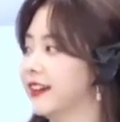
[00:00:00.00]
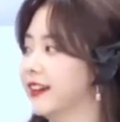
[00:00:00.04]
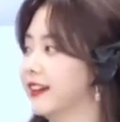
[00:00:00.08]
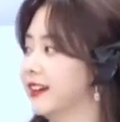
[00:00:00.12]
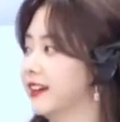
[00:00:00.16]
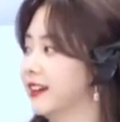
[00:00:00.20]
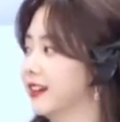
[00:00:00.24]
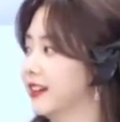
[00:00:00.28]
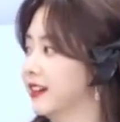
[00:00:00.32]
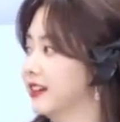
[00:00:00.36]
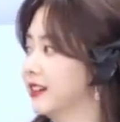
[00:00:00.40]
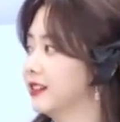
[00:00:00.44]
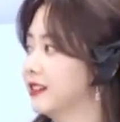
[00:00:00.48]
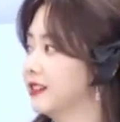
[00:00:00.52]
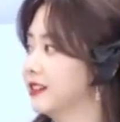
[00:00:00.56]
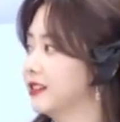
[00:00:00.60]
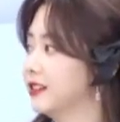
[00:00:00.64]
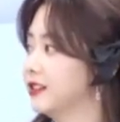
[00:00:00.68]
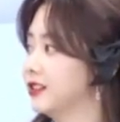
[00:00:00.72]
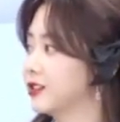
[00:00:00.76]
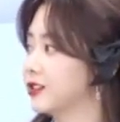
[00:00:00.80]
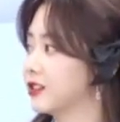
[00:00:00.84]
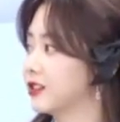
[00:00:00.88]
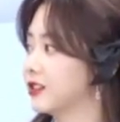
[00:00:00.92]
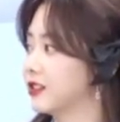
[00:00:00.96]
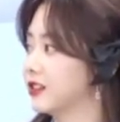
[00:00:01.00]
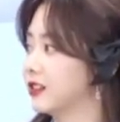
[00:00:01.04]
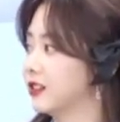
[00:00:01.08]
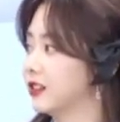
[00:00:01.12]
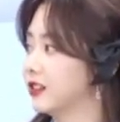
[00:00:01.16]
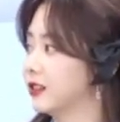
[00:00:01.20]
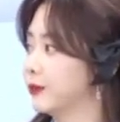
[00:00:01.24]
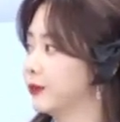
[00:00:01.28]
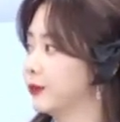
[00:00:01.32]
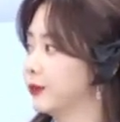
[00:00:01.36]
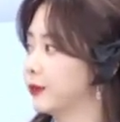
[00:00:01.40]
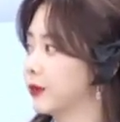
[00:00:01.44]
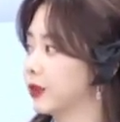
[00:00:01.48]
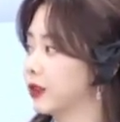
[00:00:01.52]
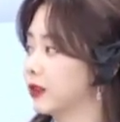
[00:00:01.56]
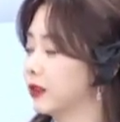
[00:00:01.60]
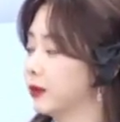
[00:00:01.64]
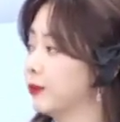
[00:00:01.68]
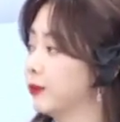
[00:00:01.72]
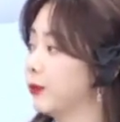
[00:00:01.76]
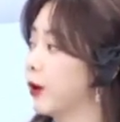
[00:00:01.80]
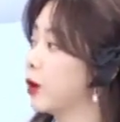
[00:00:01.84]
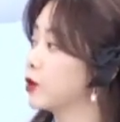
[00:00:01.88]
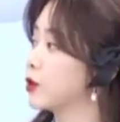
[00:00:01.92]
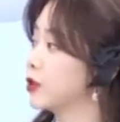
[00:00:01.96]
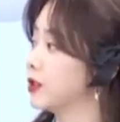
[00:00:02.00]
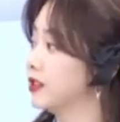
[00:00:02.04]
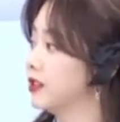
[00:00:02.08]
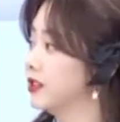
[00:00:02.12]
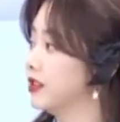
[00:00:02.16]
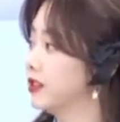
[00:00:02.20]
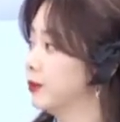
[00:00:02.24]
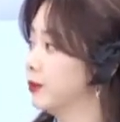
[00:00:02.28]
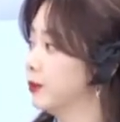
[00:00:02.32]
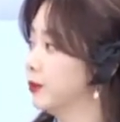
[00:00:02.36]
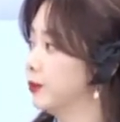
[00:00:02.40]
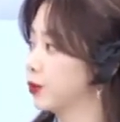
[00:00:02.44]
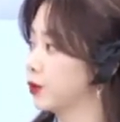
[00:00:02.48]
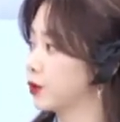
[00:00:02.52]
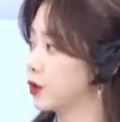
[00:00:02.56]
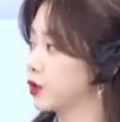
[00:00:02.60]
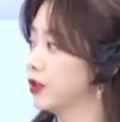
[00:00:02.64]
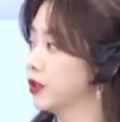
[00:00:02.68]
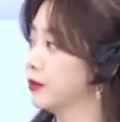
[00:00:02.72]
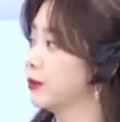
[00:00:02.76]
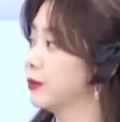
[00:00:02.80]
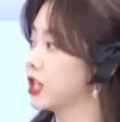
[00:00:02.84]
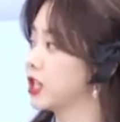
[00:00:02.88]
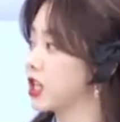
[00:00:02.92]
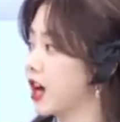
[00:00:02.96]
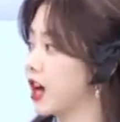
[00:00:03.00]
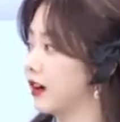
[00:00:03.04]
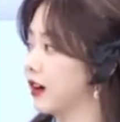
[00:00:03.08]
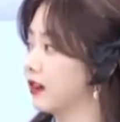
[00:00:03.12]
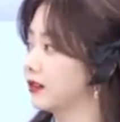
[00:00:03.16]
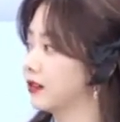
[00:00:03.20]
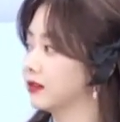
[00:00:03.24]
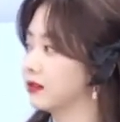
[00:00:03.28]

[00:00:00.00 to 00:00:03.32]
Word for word: 哦，就是可能保质期不是那么长。